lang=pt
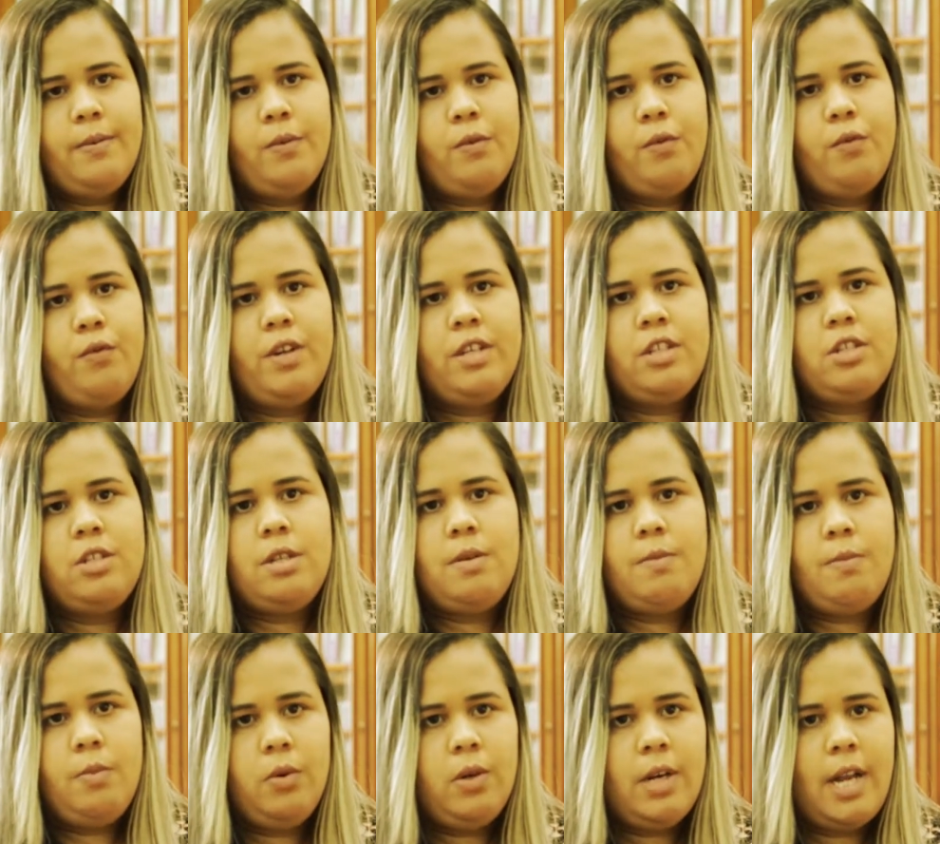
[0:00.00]
o
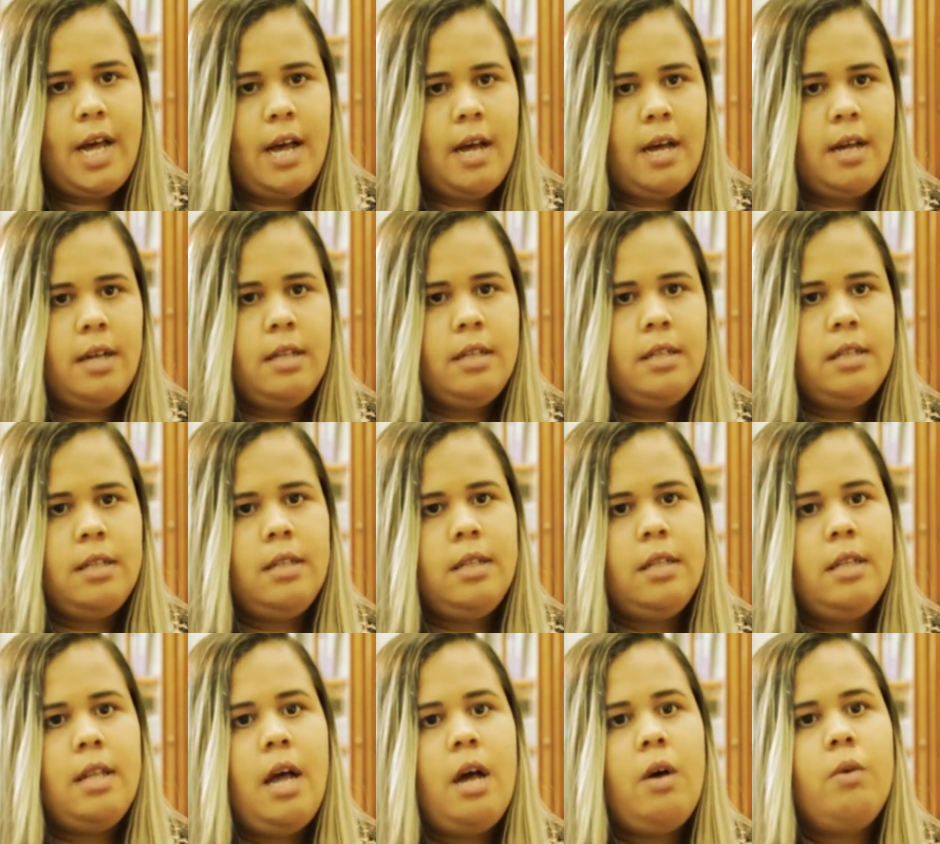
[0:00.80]
vestibular
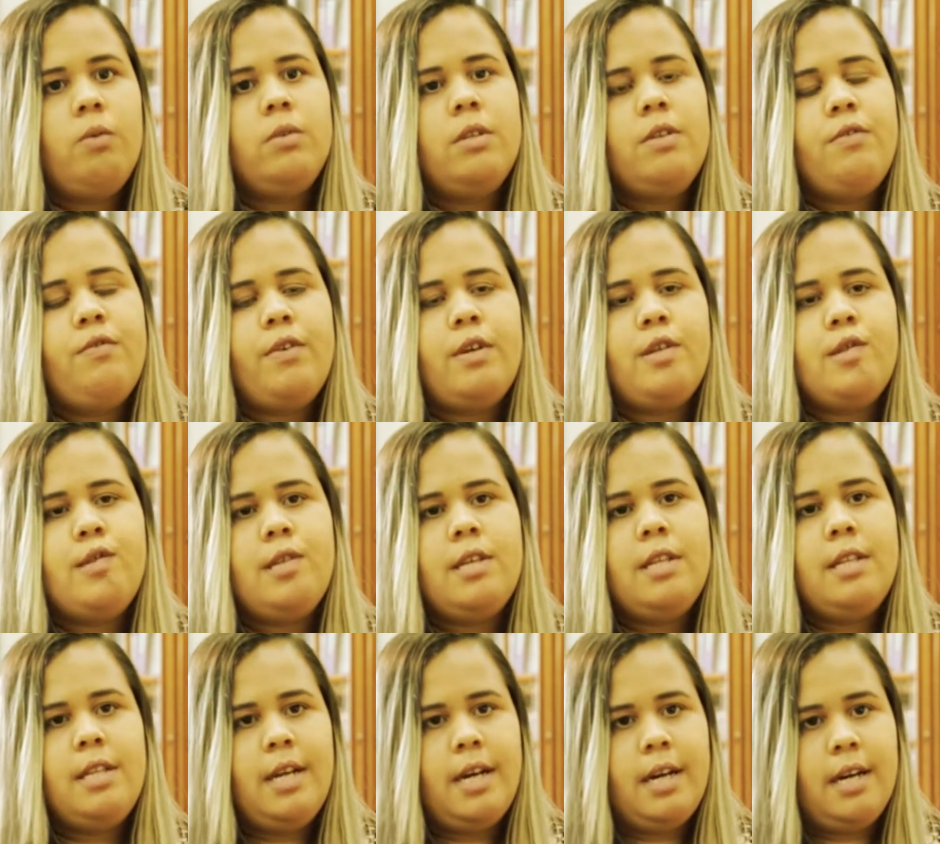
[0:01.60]
na
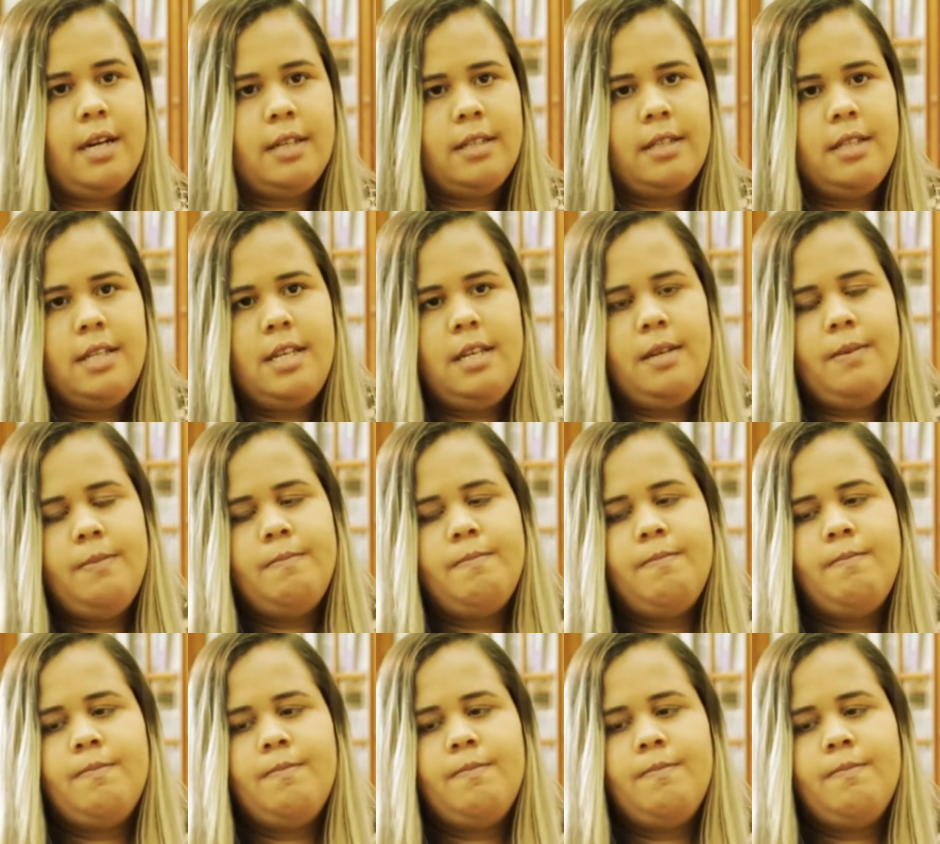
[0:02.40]
universidade.